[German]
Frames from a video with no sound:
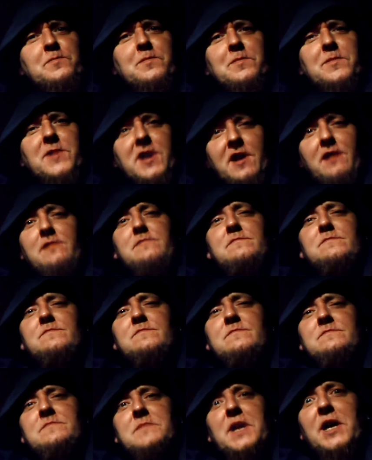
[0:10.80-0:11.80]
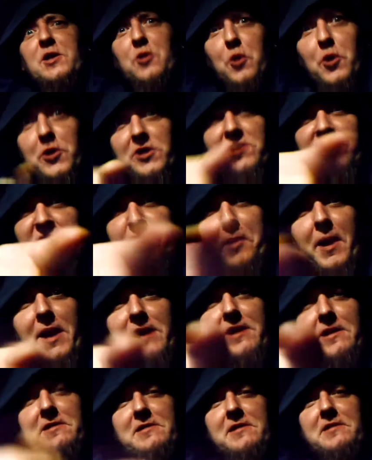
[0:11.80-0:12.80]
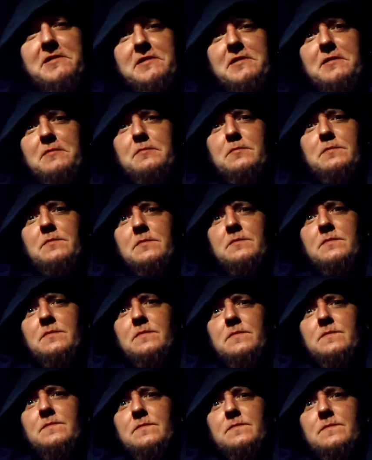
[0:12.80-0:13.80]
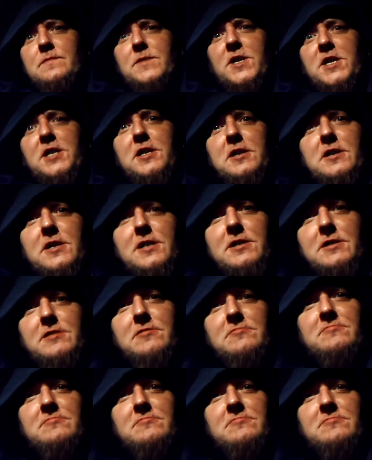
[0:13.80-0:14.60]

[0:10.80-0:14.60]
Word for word: Ja, an euch zwei geht das. Ihr.